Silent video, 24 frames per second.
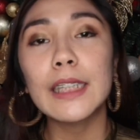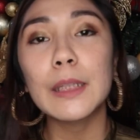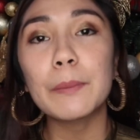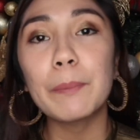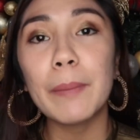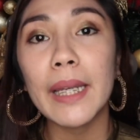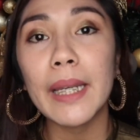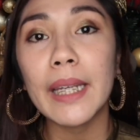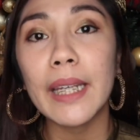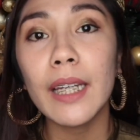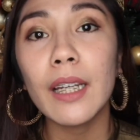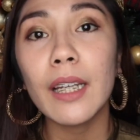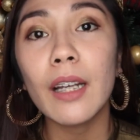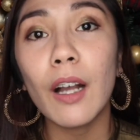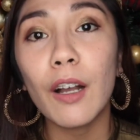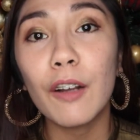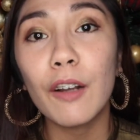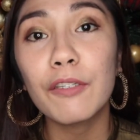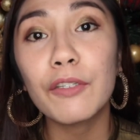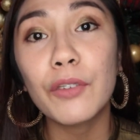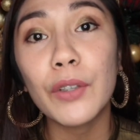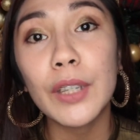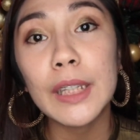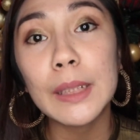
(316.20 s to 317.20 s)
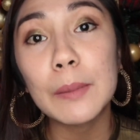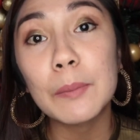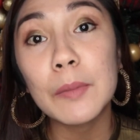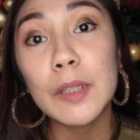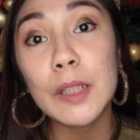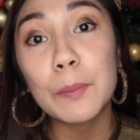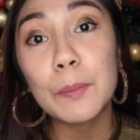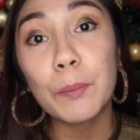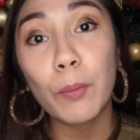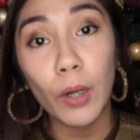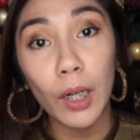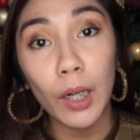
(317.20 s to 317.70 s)
speaking of
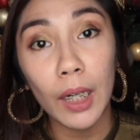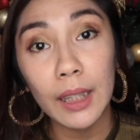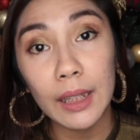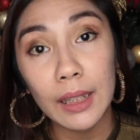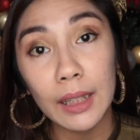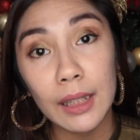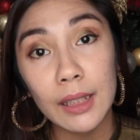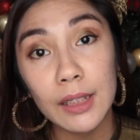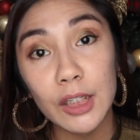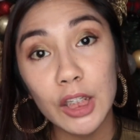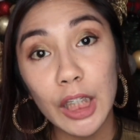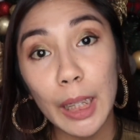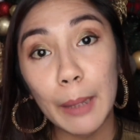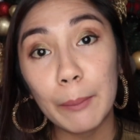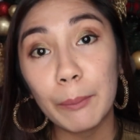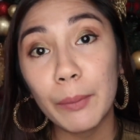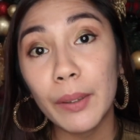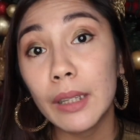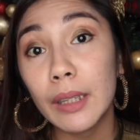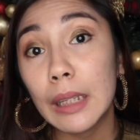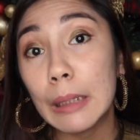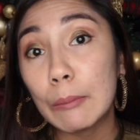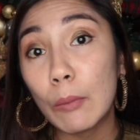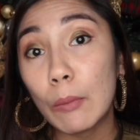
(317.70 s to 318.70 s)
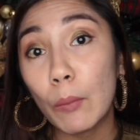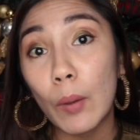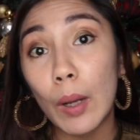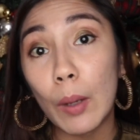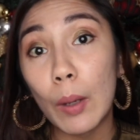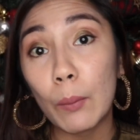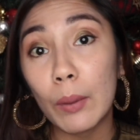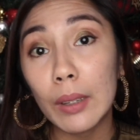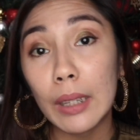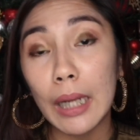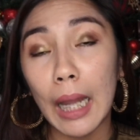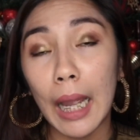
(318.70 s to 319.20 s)
Christmas party, syempre hindi
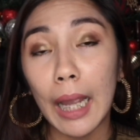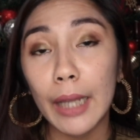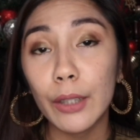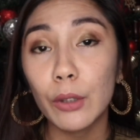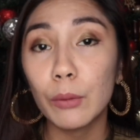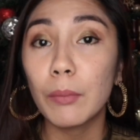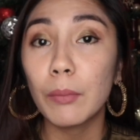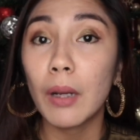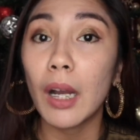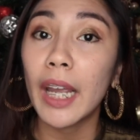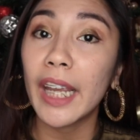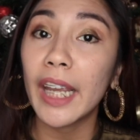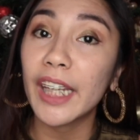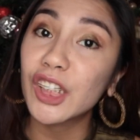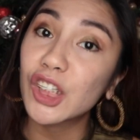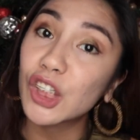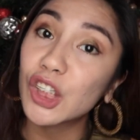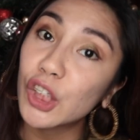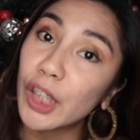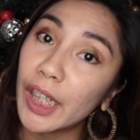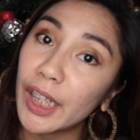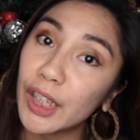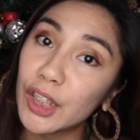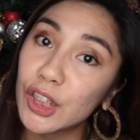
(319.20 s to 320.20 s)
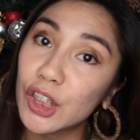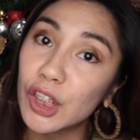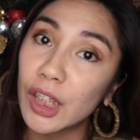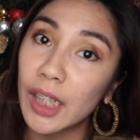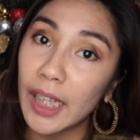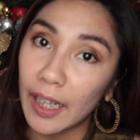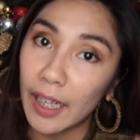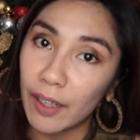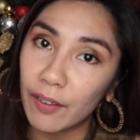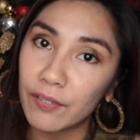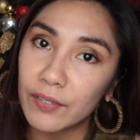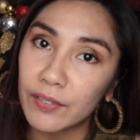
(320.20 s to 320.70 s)
mawawala yung mga exchange
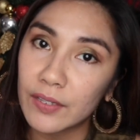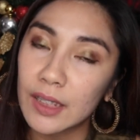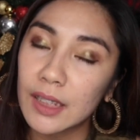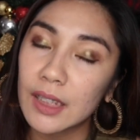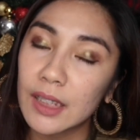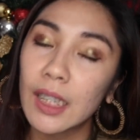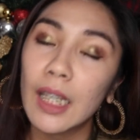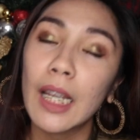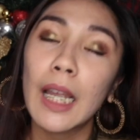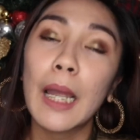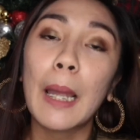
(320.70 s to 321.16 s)
gifts.